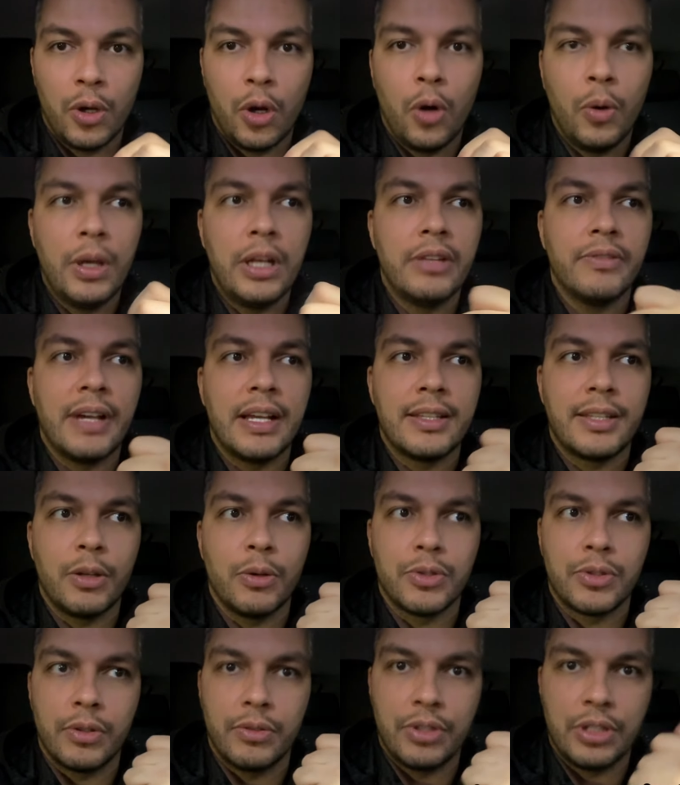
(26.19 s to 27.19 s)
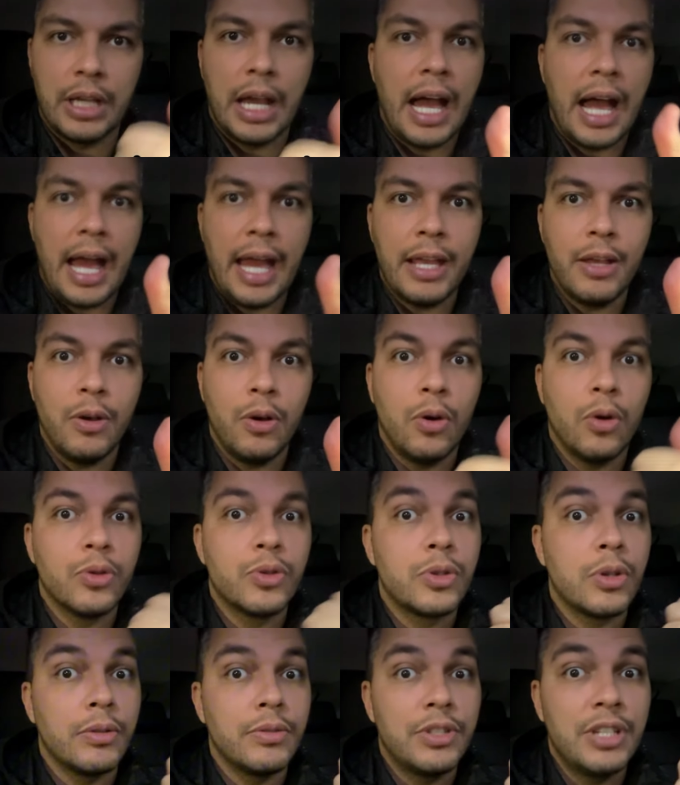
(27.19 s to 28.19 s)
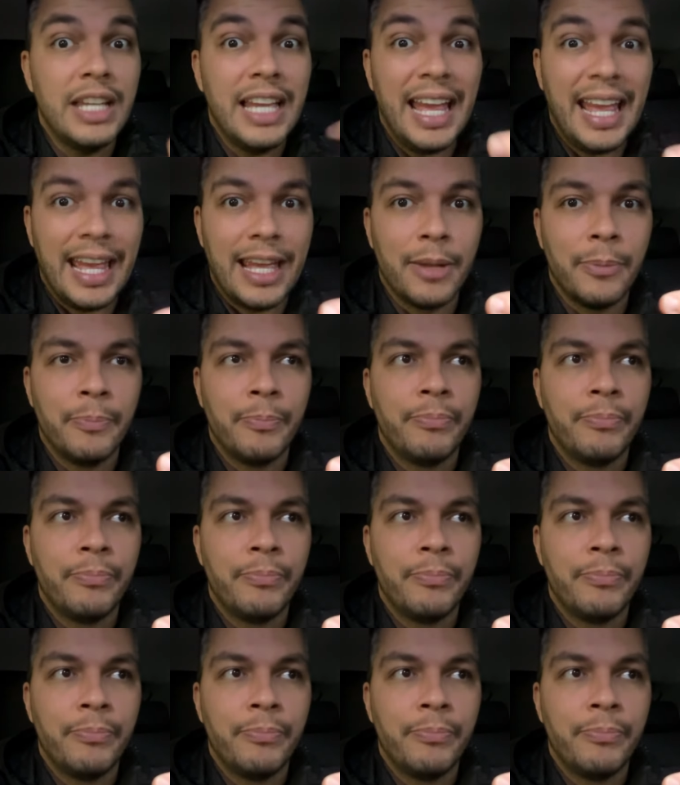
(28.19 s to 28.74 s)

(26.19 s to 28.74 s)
Ou ele vai ter o som de I ou som de E.